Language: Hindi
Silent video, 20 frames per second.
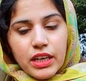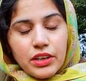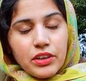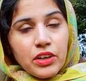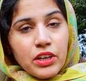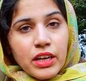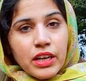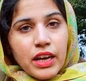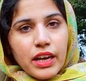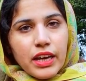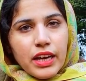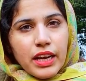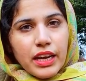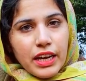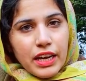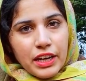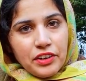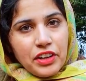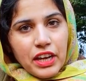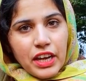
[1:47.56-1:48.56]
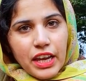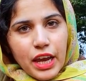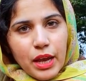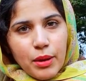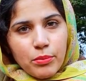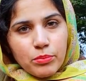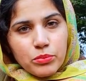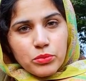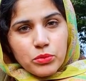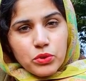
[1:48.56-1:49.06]
एट एट ए
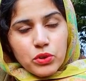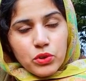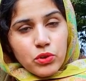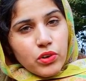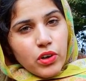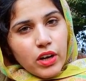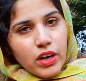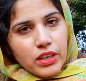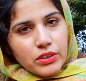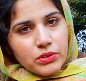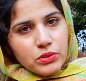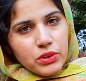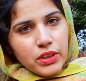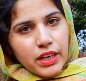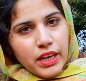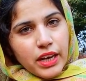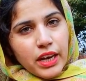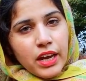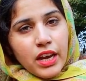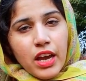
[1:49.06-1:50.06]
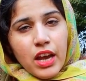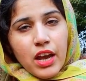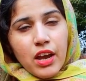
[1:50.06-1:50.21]
एम क्लाक जो है